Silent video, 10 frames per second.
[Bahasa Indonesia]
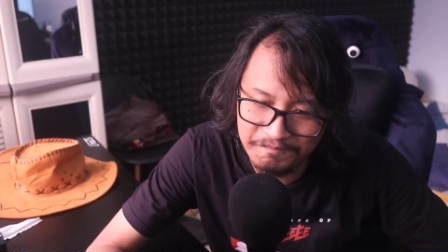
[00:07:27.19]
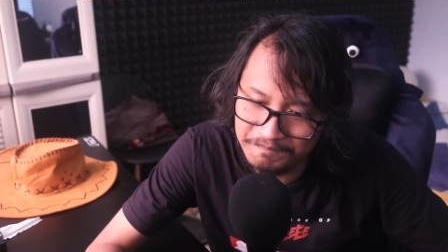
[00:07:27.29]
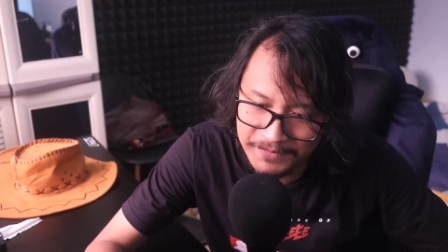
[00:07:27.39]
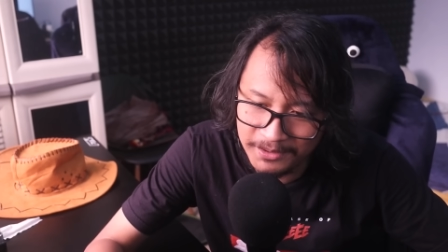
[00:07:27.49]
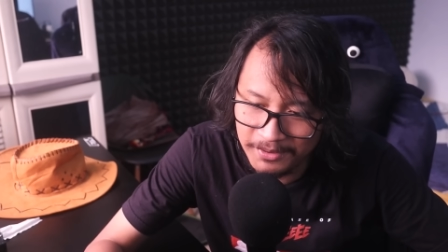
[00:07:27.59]

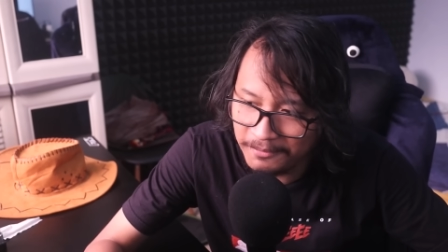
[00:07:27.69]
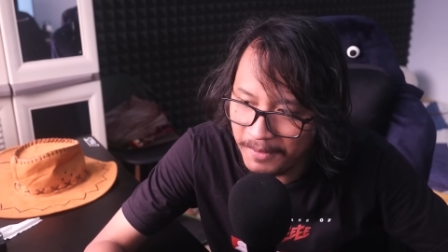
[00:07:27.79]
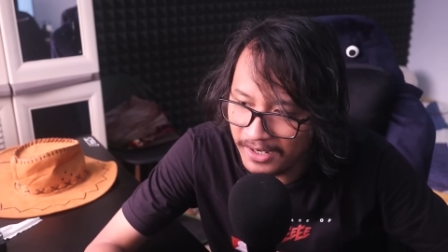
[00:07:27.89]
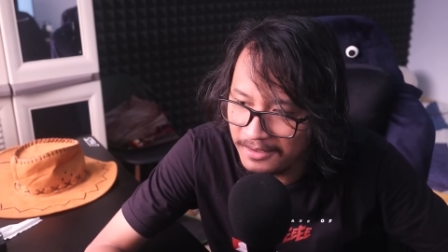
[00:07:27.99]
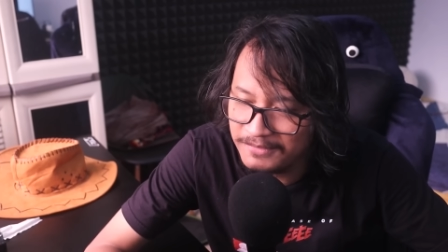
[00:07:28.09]
bener-bener
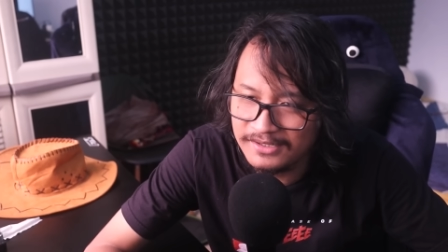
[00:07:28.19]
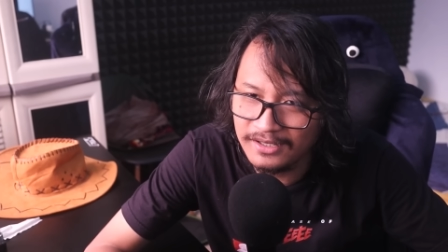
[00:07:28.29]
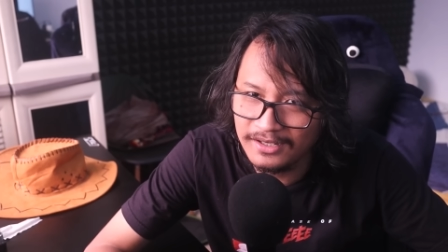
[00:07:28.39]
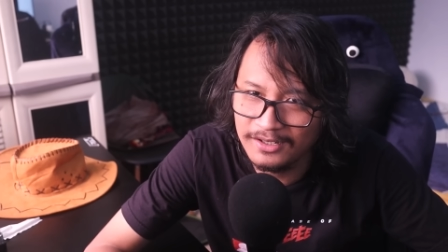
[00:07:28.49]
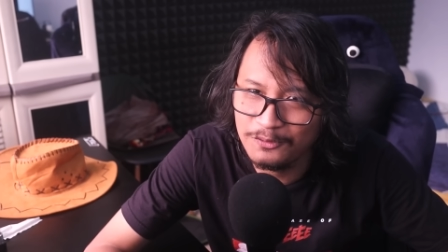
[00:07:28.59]
parah
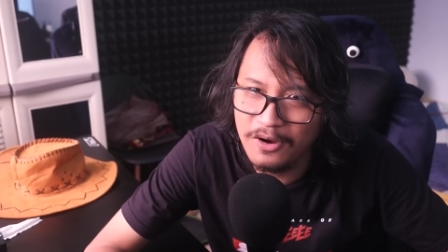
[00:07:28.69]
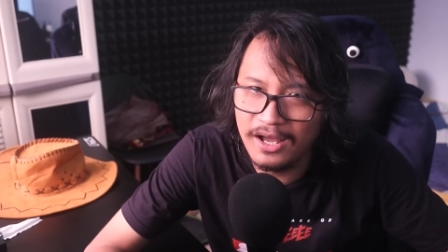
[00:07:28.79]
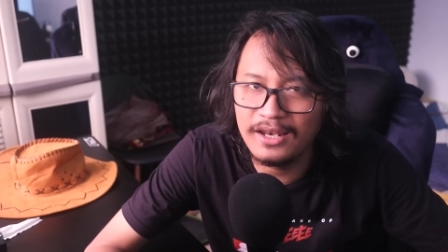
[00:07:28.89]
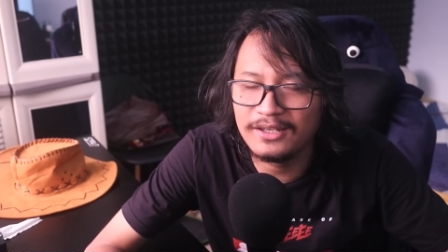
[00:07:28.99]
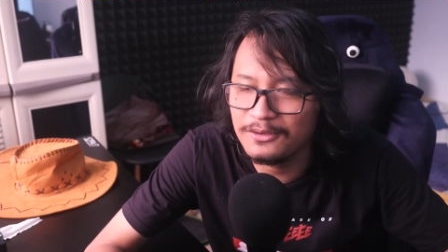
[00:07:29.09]
bisa dua
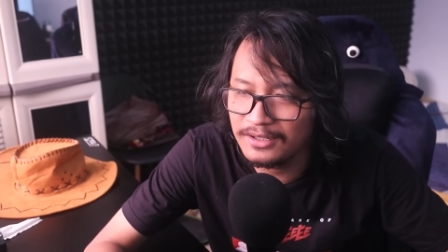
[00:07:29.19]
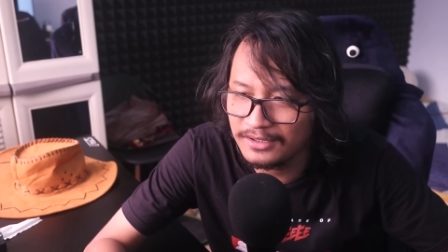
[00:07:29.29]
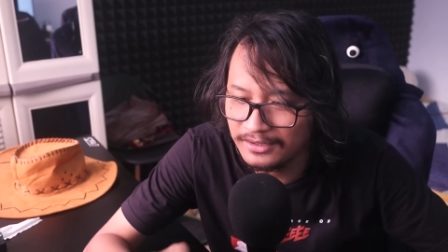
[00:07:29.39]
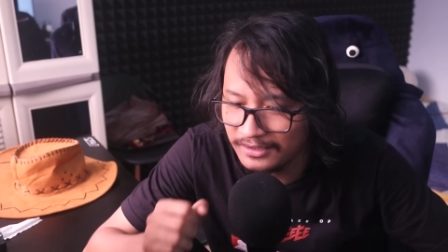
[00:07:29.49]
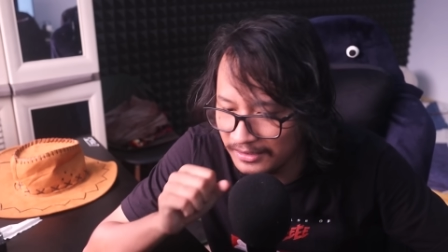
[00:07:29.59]
kali gue
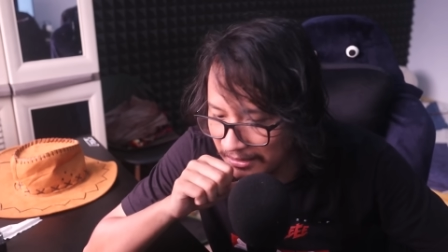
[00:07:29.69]
ke